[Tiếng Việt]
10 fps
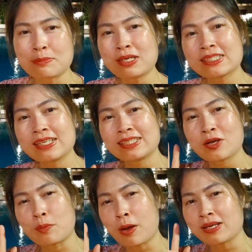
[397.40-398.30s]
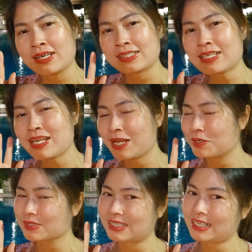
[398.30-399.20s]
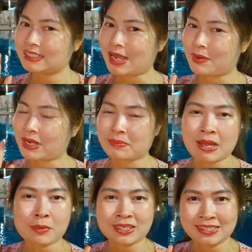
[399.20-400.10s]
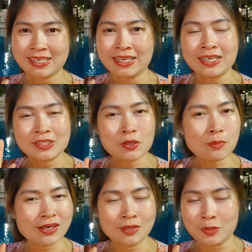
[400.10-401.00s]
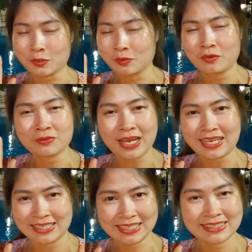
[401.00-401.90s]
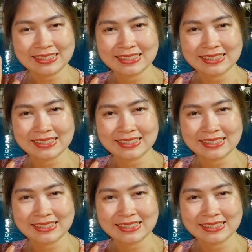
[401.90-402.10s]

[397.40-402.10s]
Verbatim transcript: Cảm ơn sự hiện diện của mọi người rất nhiều. Xin chào, hẹn gặp lại mọi người. Chúc mọi người buổi tối vui vẻ nhé.